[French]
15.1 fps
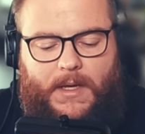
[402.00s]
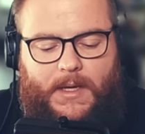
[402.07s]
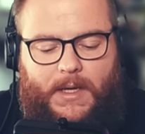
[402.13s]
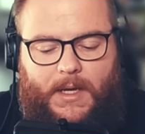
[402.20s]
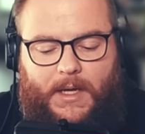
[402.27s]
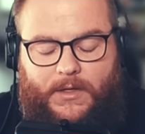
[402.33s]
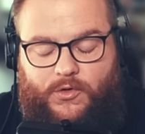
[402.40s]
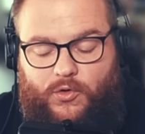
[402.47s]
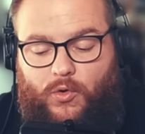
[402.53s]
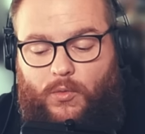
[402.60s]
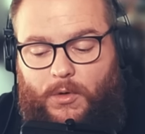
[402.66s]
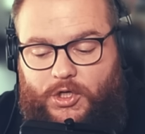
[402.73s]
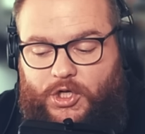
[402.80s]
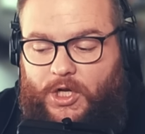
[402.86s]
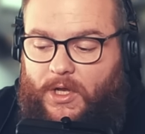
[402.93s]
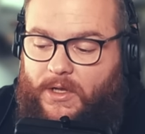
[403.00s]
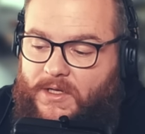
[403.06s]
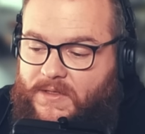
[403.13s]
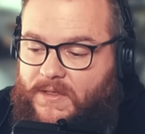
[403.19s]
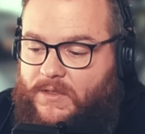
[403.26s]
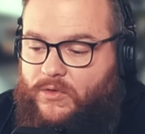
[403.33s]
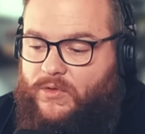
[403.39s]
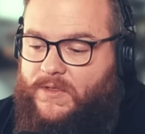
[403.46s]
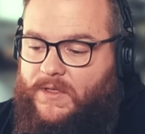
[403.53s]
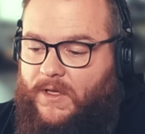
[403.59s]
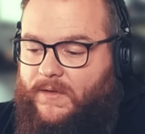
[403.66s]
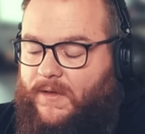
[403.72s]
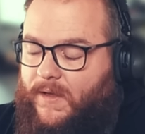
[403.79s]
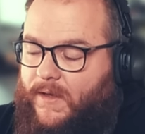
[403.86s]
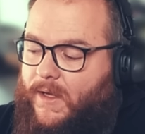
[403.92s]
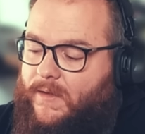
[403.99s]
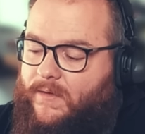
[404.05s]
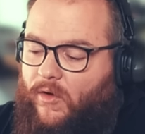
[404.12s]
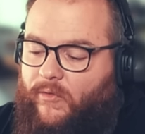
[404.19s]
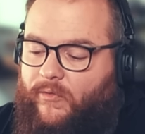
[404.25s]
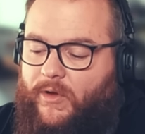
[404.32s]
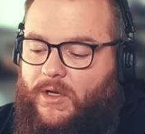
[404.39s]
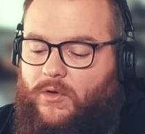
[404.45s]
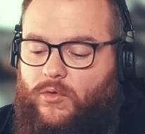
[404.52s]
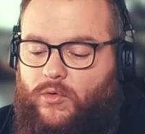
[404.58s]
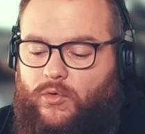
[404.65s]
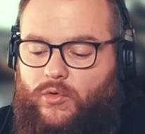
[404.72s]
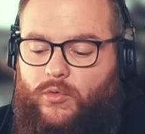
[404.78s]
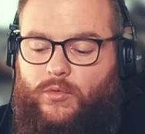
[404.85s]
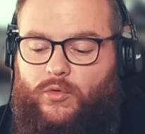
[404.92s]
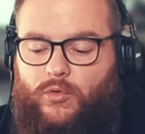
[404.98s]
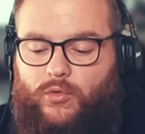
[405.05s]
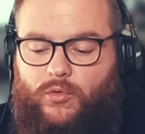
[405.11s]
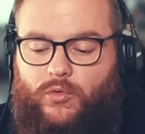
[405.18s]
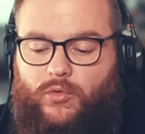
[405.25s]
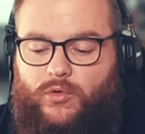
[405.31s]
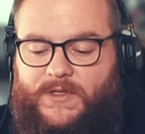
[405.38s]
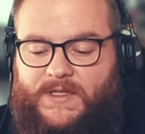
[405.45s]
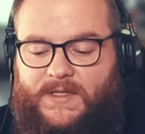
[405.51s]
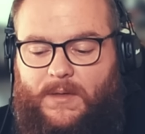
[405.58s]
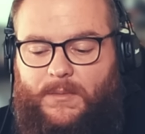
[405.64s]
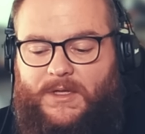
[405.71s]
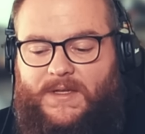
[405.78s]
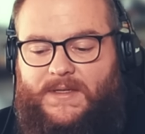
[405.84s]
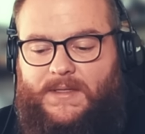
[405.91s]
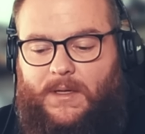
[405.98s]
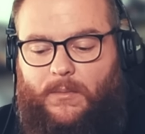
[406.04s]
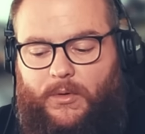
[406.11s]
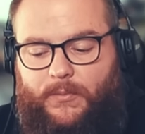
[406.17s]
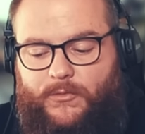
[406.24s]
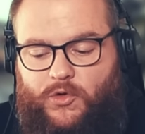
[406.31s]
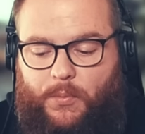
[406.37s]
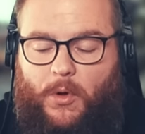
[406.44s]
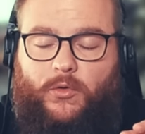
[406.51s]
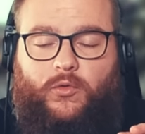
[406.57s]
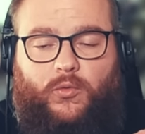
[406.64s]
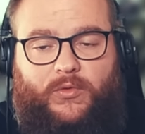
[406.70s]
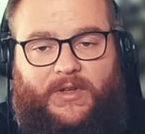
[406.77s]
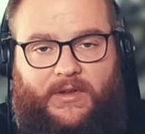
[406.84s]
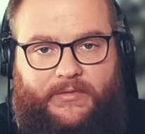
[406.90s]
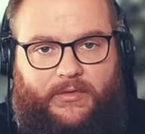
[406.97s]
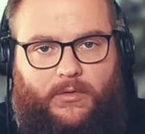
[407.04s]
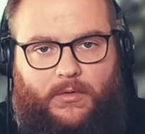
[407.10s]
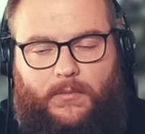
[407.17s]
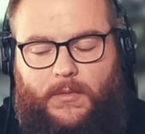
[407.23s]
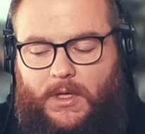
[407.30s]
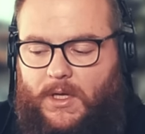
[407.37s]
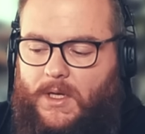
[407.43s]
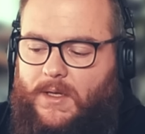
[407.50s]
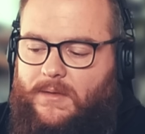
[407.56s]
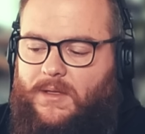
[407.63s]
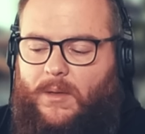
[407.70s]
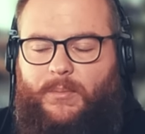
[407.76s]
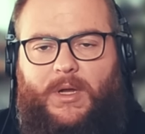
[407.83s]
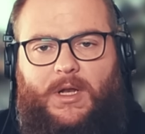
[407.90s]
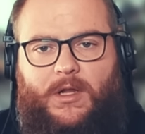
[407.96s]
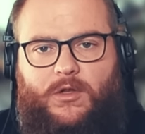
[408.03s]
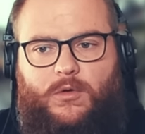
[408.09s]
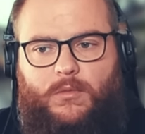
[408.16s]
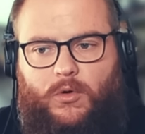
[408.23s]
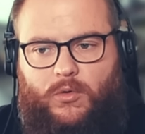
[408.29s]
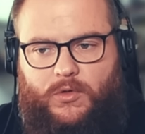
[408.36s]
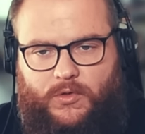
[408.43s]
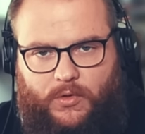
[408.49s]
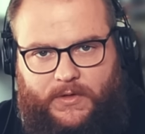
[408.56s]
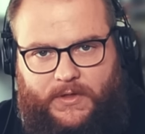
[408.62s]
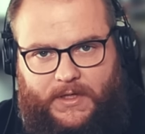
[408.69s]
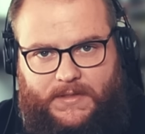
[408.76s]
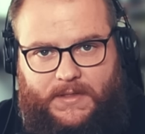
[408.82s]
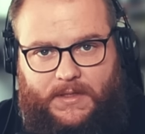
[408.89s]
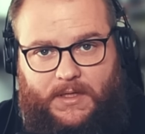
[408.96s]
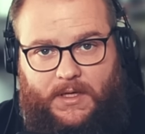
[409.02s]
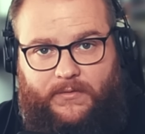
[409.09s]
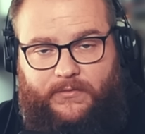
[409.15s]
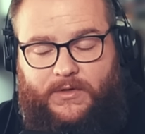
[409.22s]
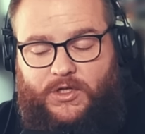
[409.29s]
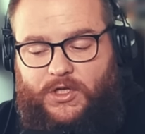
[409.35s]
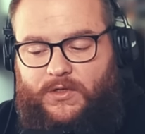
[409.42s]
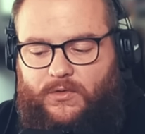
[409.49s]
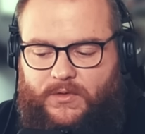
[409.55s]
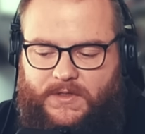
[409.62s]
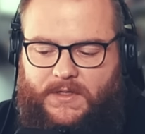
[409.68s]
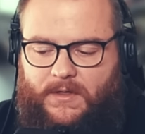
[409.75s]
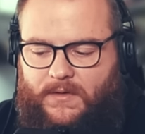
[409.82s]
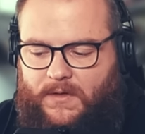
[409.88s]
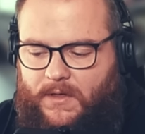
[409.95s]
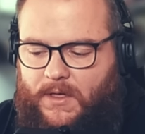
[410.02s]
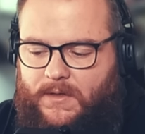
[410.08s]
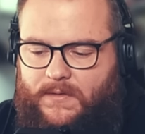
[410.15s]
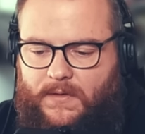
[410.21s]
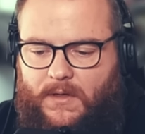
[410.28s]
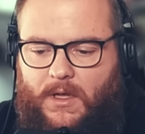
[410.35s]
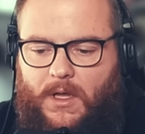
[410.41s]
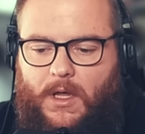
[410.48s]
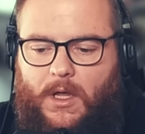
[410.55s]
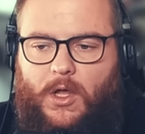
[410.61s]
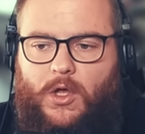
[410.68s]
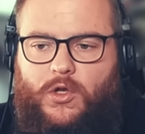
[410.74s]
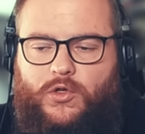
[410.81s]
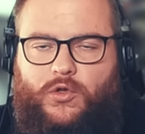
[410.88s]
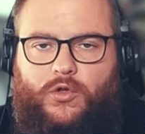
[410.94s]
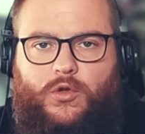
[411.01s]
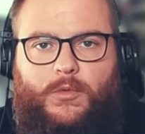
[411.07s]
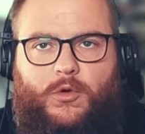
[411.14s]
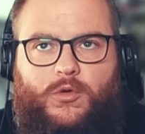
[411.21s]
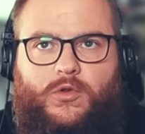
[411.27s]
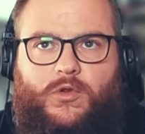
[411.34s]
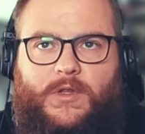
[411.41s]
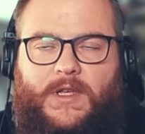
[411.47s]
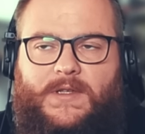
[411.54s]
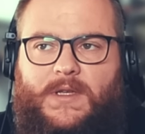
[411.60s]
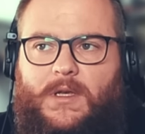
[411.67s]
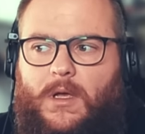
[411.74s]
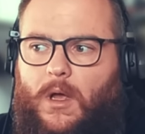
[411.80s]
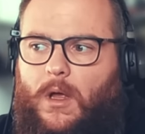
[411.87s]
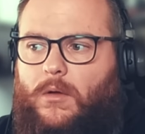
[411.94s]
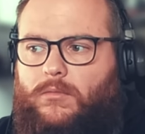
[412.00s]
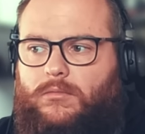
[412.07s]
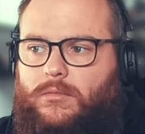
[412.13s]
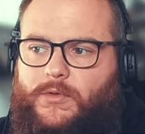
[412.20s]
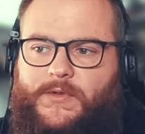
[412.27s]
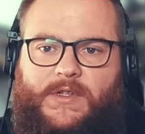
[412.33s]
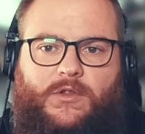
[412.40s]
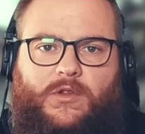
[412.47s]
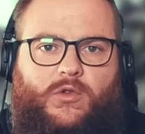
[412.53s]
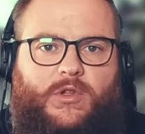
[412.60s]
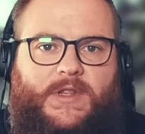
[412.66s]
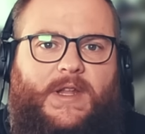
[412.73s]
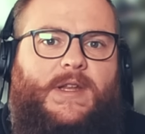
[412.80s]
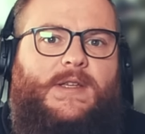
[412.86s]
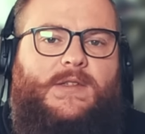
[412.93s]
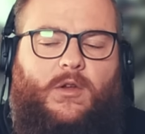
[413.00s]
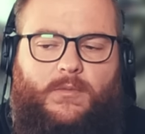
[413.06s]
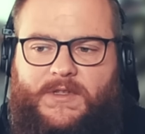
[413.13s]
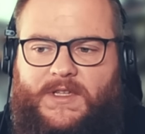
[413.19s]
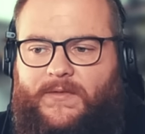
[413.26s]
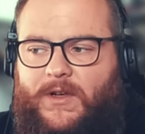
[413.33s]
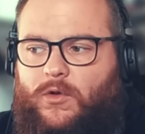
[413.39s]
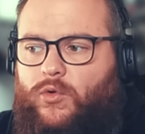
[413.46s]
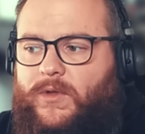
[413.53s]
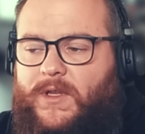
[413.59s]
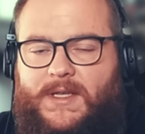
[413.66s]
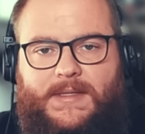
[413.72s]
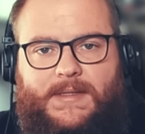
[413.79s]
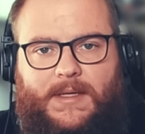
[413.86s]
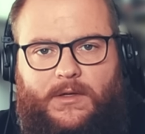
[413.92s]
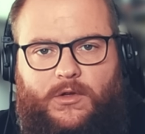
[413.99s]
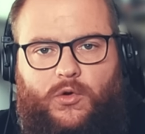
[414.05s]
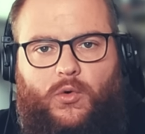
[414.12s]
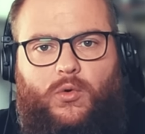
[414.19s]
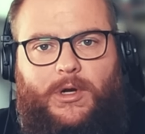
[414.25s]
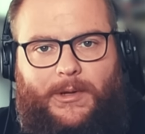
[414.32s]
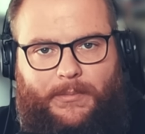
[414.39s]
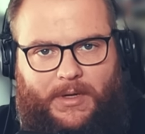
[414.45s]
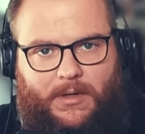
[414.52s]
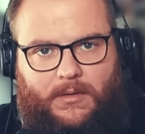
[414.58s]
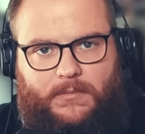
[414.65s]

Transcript: Et du coup, moi, j'ai analysé ce site internet et en fait, le, système était simple. Tu prends ton téléphone, appelles un numéro surtaxé qui est affiché sur le site internet. Ce numéro surtaxé, c'est un exemple, ça va te coûter 5 euros l'appel.